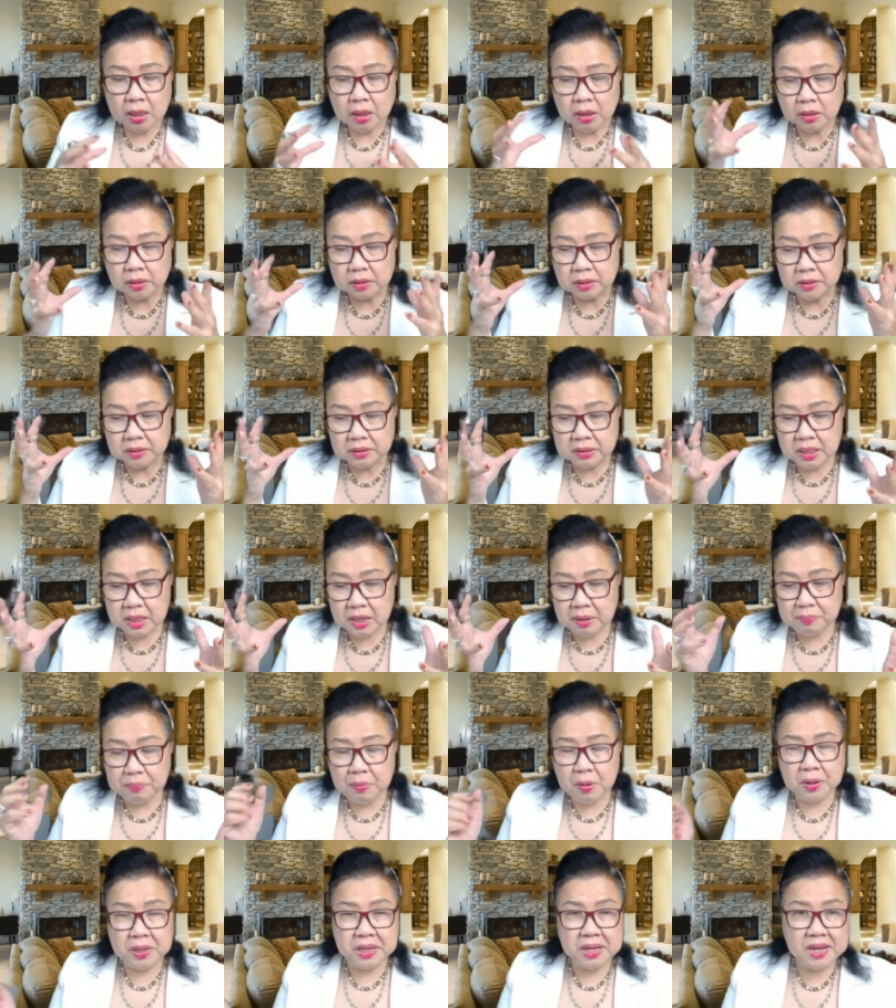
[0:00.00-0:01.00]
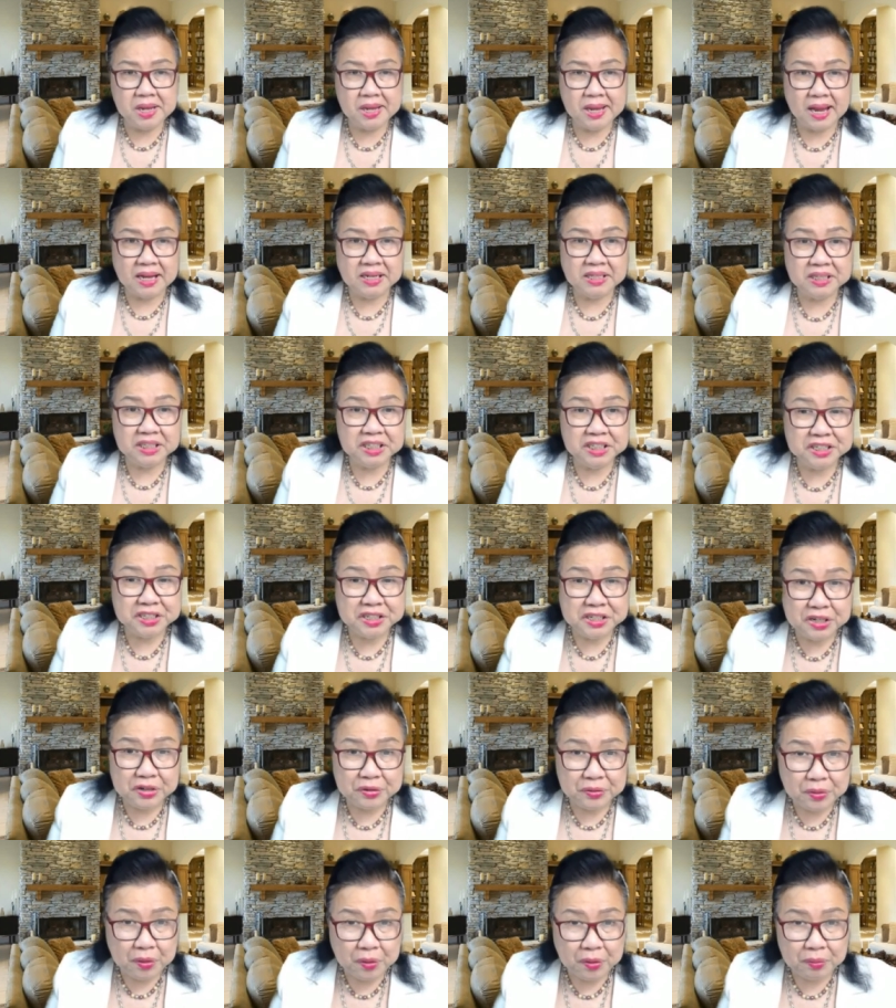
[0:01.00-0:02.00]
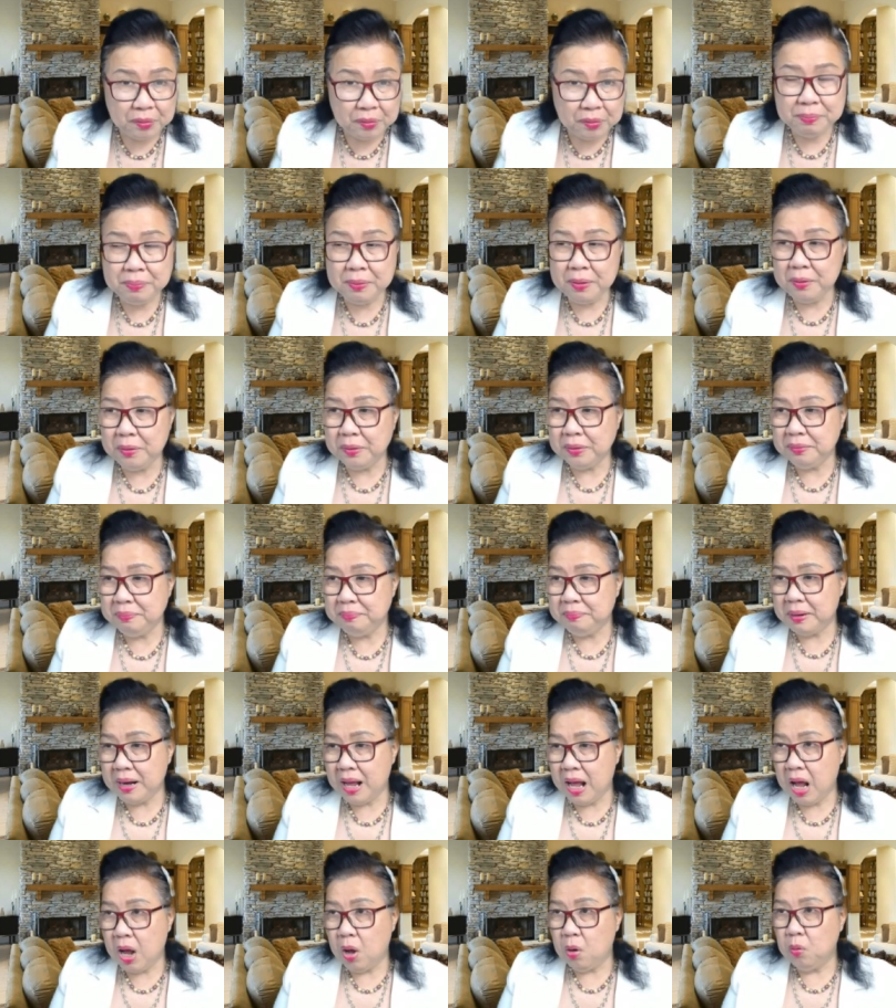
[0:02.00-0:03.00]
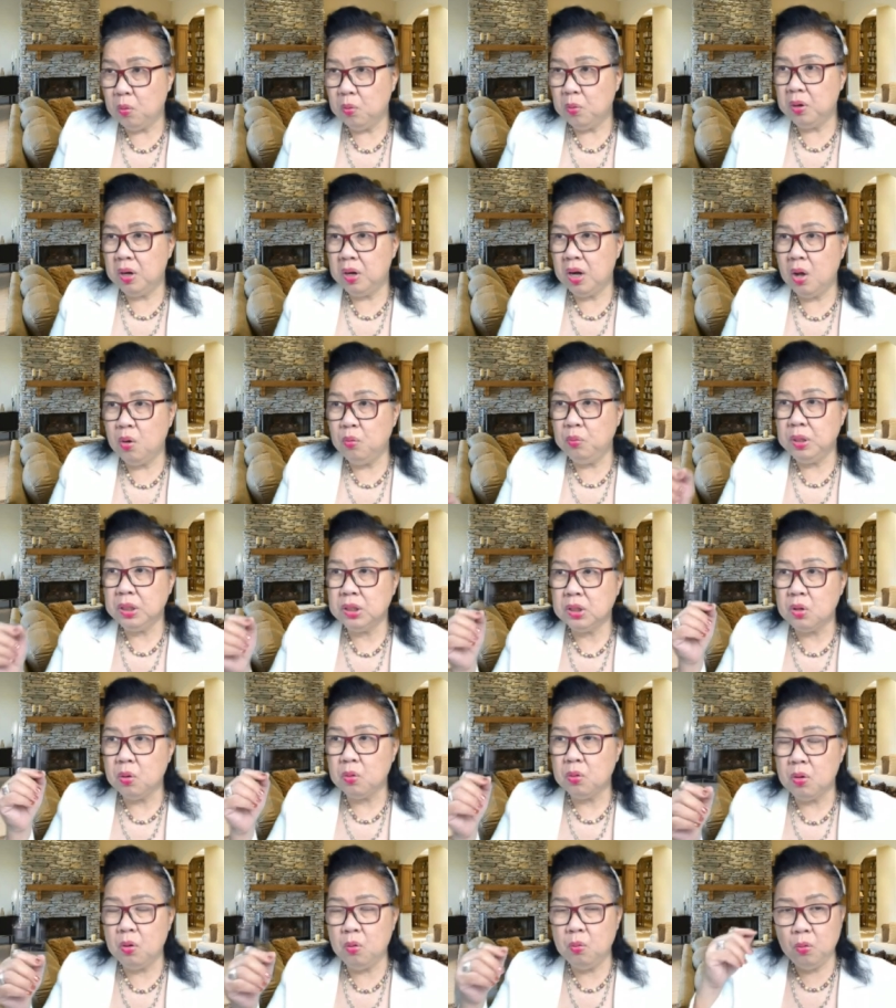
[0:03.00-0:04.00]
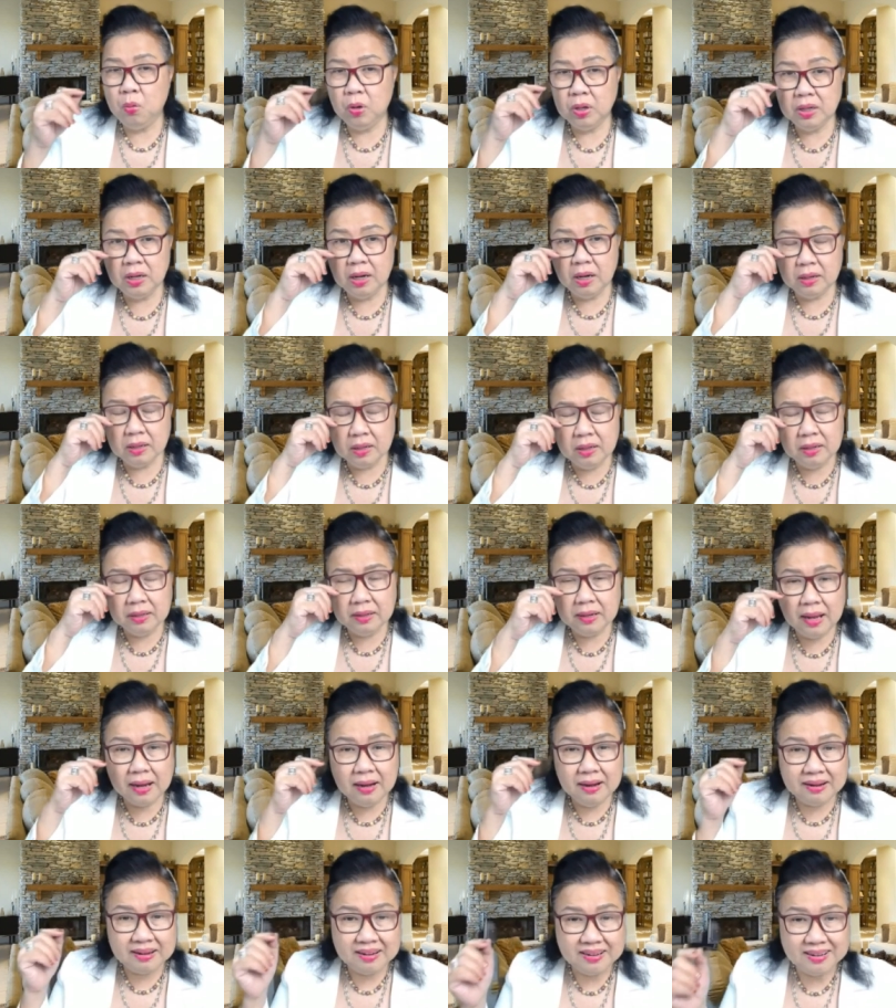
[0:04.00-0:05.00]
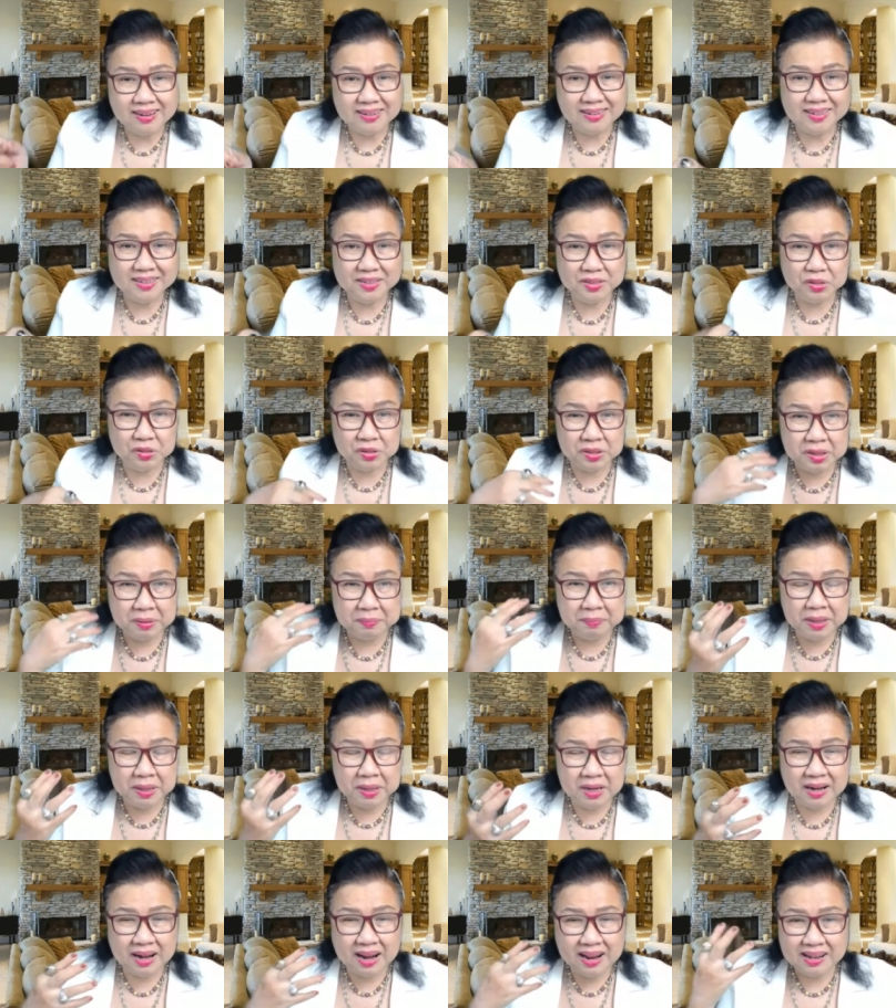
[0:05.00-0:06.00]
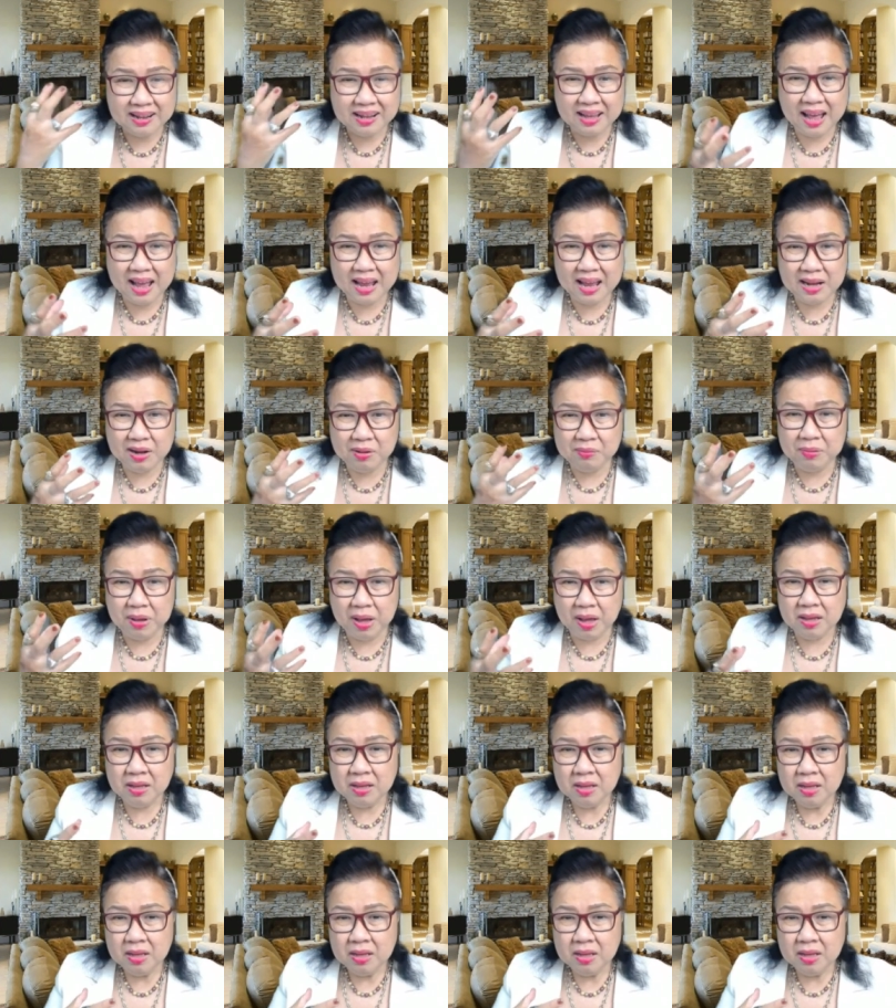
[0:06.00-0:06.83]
หรือที่เราปวดศีรษะจริงคือเรานอนไม่พอหรือเปล่าเราวิตกกังวลกับเรื่องใดเรื่องหนึ่งจนทำให้ร่างกายเราอะ